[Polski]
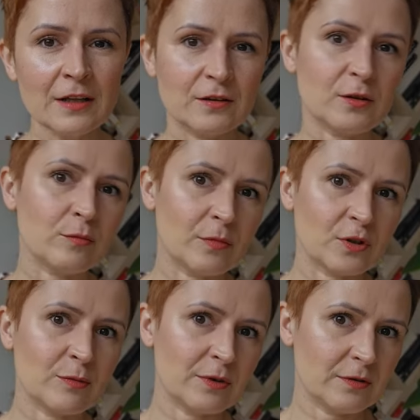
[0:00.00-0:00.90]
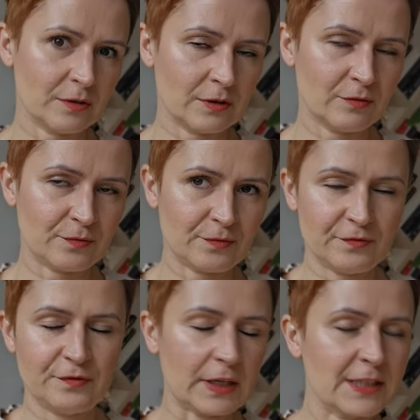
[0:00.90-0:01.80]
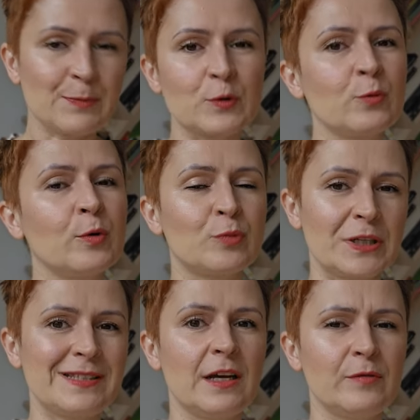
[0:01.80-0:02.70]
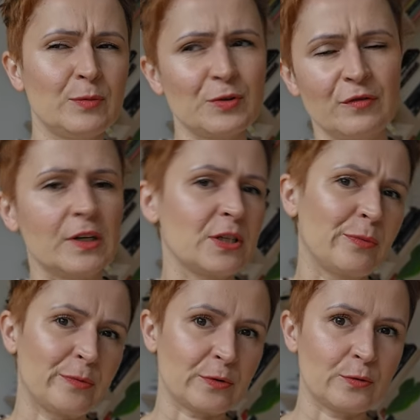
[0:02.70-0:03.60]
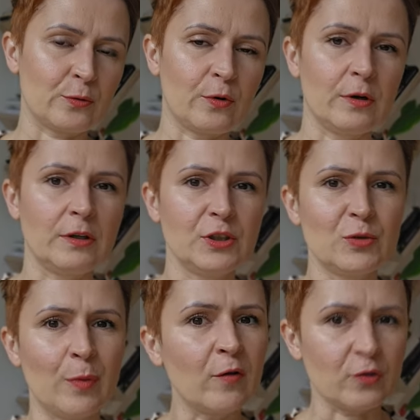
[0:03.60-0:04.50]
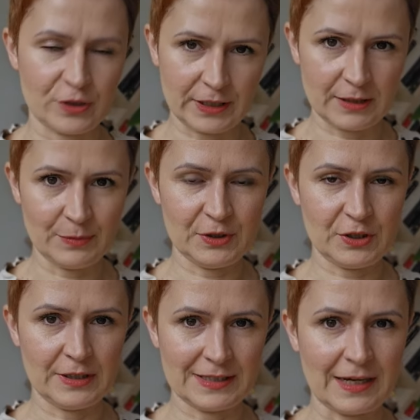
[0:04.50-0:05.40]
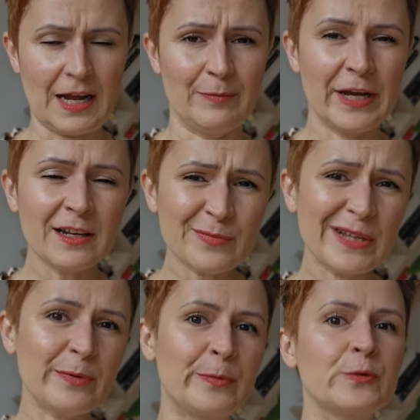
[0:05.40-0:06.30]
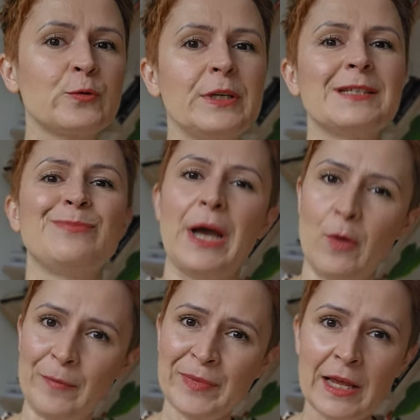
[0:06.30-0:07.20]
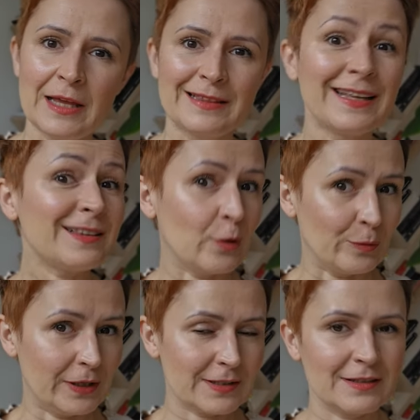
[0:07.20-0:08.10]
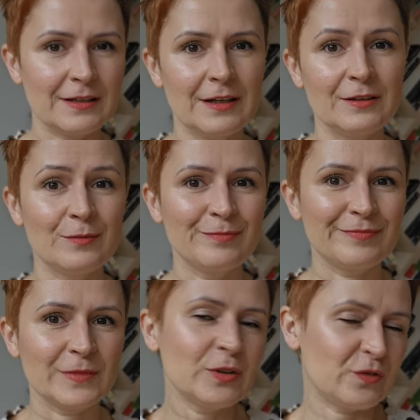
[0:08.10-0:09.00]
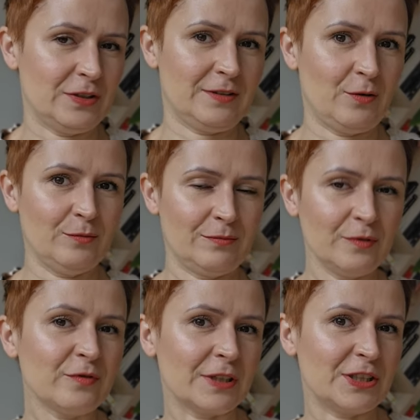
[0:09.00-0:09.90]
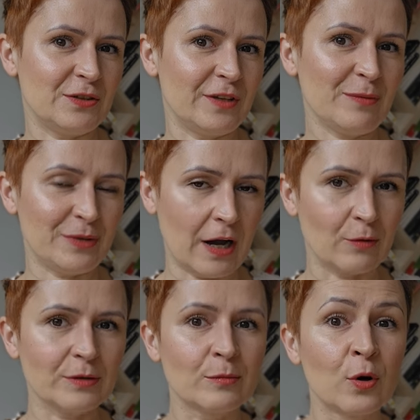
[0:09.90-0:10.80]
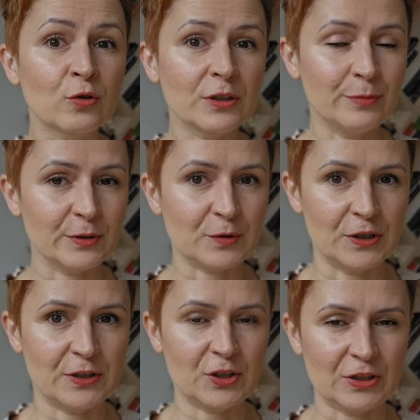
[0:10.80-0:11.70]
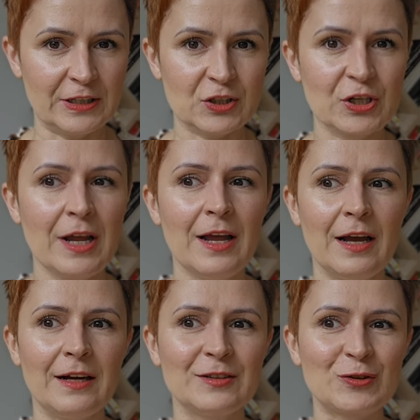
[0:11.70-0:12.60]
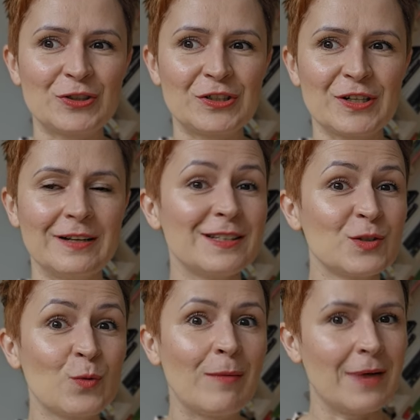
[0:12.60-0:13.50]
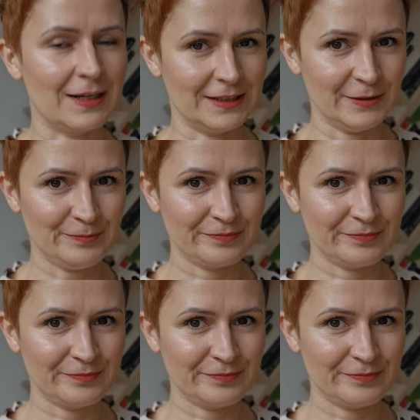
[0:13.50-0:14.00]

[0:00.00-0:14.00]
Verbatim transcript: no to możemy w jakiś sposób ją przedstawić, przeważnie po prostu liczbowo czy jakimiś znakami, ale biel po prostu jest biała. Natomiast to nie wszystko, bo właściwie biały może być przecież też troszeczkę złamany.